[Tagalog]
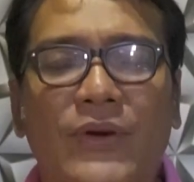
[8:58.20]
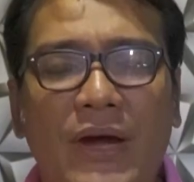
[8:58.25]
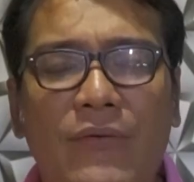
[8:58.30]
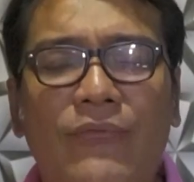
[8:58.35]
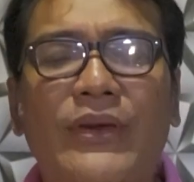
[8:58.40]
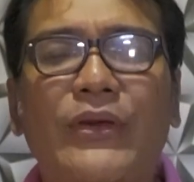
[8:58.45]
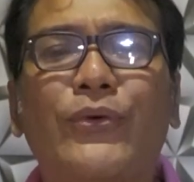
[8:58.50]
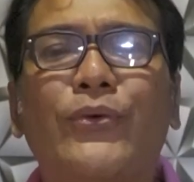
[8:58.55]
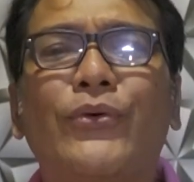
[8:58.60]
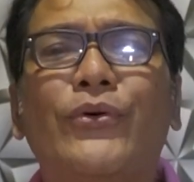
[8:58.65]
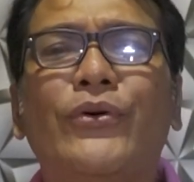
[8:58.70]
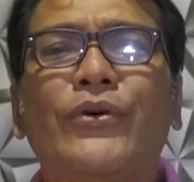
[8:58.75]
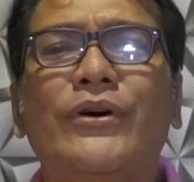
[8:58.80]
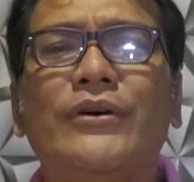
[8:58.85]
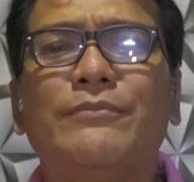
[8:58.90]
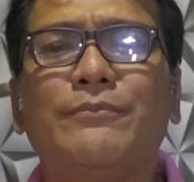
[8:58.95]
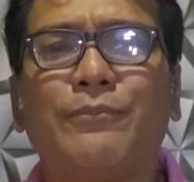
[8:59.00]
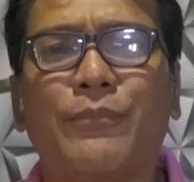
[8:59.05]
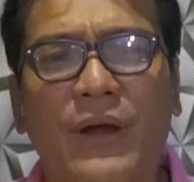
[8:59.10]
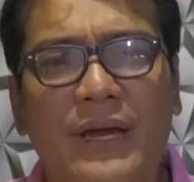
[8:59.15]
Very
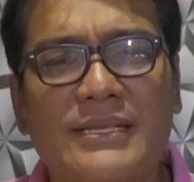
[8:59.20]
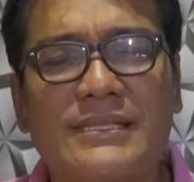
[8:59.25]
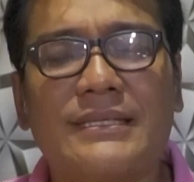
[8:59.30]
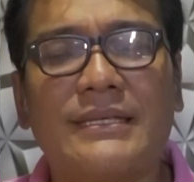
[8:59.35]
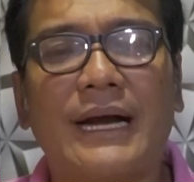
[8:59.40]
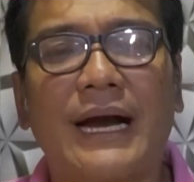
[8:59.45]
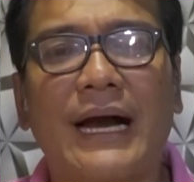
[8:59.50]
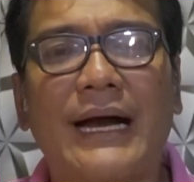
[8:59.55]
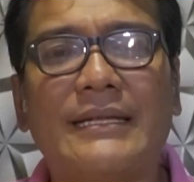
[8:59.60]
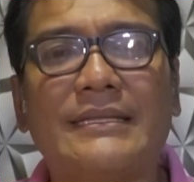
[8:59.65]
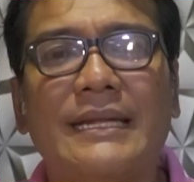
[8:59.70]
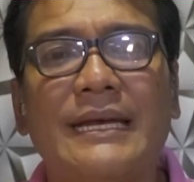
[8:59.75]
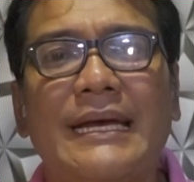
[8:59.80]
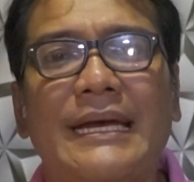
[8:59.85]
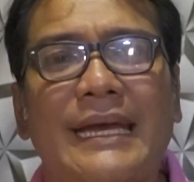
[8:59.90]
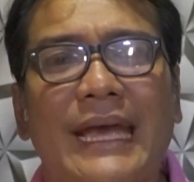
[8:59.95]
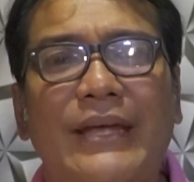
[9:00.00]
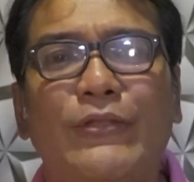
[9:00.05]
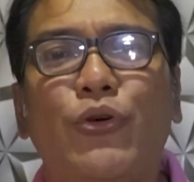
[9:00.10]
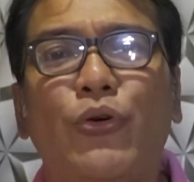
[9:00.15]
good. Praise God.
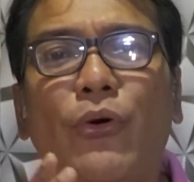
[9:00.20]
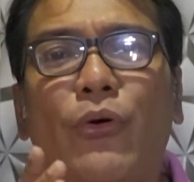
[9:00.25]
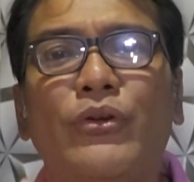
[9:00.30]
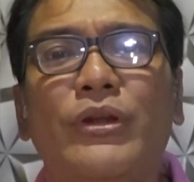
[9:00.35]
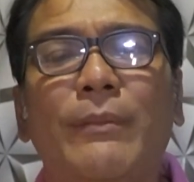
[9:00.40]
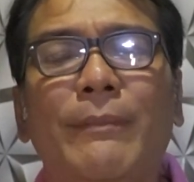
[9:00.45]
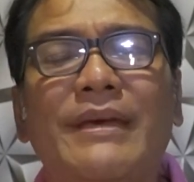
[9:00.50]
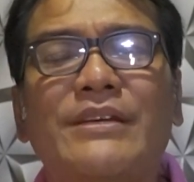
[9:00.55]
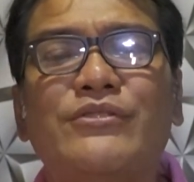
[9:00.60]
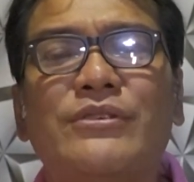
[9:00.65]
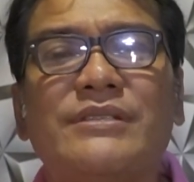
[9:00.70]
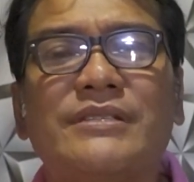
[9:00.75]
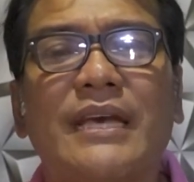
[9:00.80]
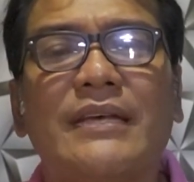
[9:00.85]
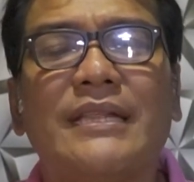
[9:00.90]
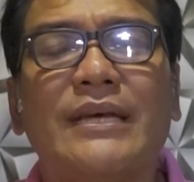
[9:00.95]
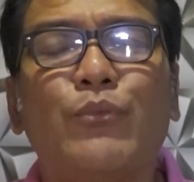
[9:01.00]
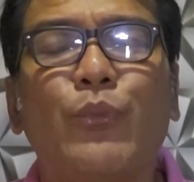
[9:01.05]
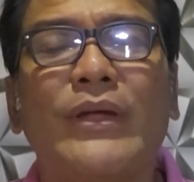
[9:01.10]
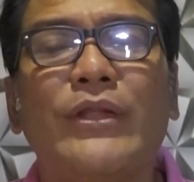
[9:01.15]
It only means to
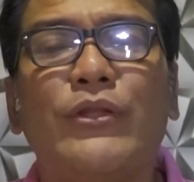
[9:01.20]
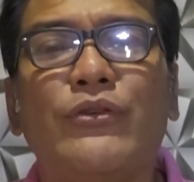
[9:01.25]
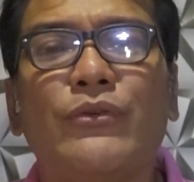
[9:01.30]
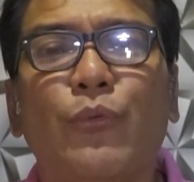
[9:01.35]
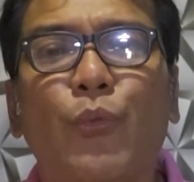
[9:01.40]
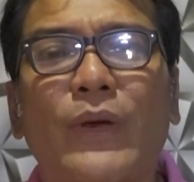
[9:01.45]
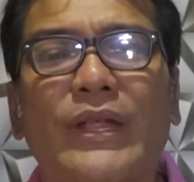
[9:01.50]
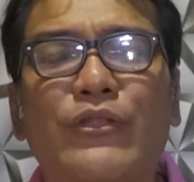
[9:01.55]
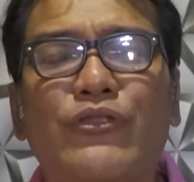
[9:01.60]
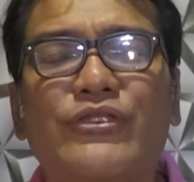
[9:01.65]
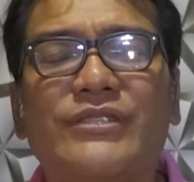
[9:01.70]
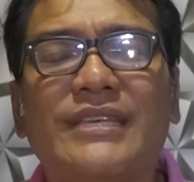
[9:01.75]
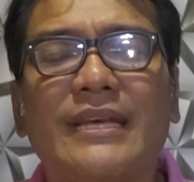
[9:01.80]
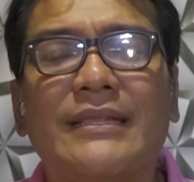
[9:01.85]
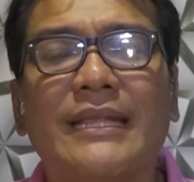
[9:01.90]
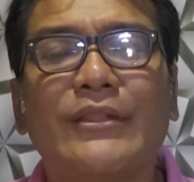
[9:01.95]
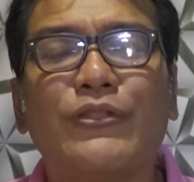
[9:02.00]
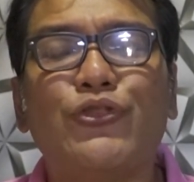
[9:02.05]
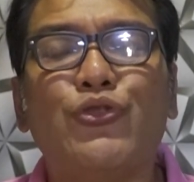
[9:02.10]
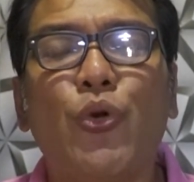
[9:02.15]
say that when you when you
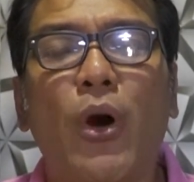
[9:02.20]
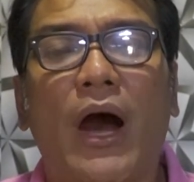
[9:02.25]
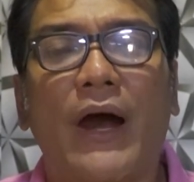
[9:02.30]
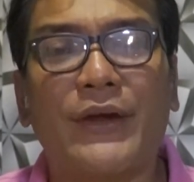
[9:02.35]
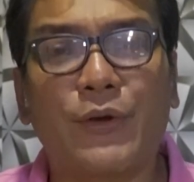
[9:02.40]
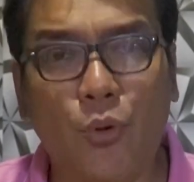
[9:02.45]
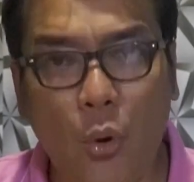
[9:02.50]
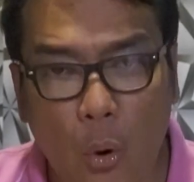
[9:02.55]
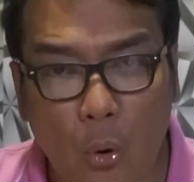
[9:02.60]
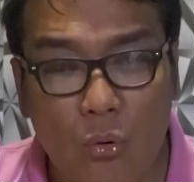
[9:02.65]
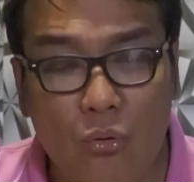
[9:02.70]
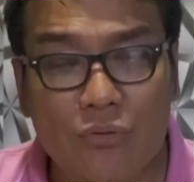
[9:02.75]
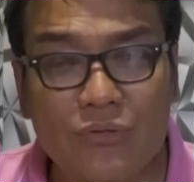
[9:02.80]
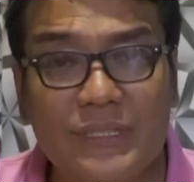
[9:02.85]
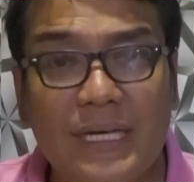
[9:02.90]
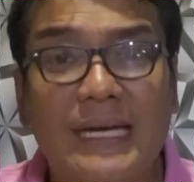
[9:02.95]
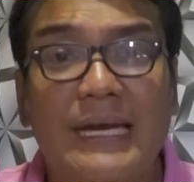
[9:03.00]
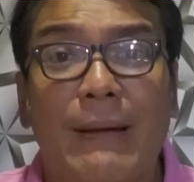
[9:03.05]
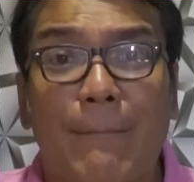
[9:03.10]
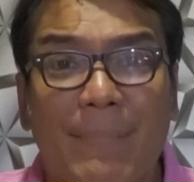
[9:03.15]
said that you are
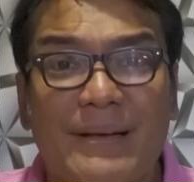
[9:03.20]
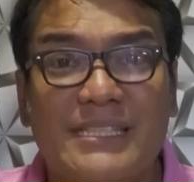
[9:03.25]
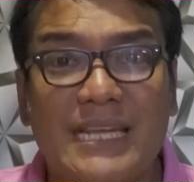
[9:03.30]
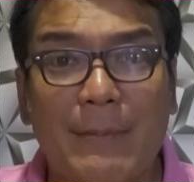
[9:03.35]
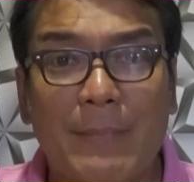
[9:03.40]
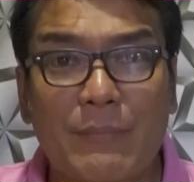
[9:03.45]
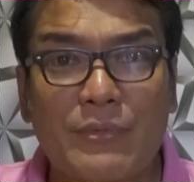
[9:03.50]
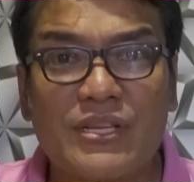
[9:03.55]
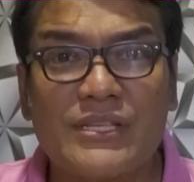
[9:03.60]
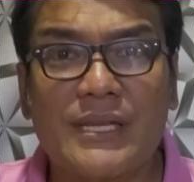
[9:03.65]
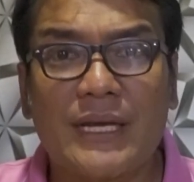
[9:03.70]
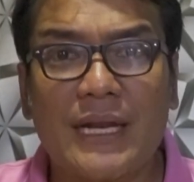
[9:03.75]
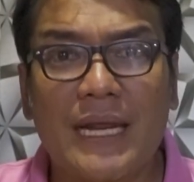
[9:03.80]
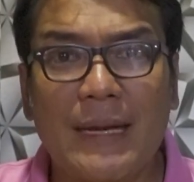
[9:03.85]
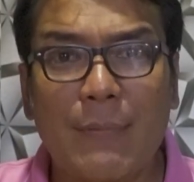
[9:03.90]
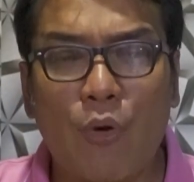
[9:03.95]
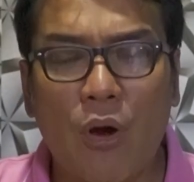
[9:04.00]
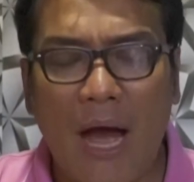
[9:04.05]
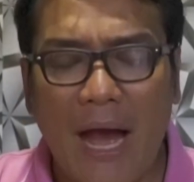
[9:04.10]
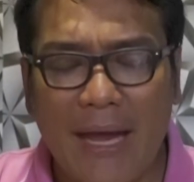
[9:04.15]
cold, pag sinabi mo sa
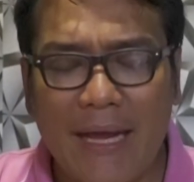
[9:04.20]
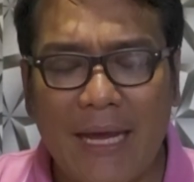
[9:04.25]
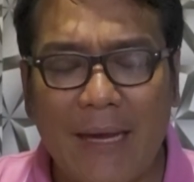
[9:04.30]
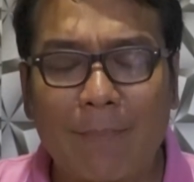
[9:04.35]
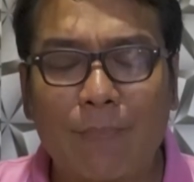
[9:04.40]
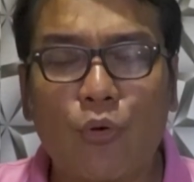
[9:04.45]
sarili mong I